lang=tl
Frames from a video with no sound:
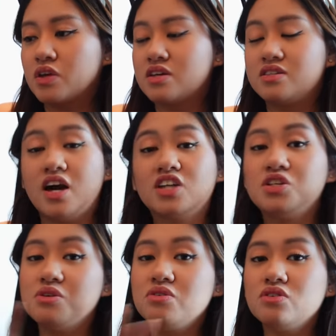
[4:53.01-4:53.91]
Si
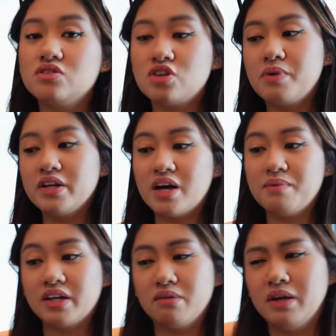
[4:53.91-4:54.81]
Achi yung sobrang
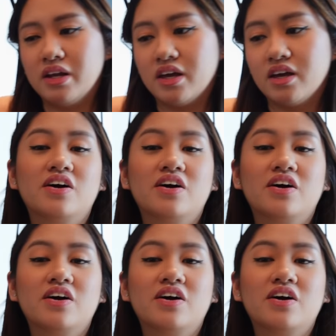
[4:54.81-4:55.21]
daming nabili.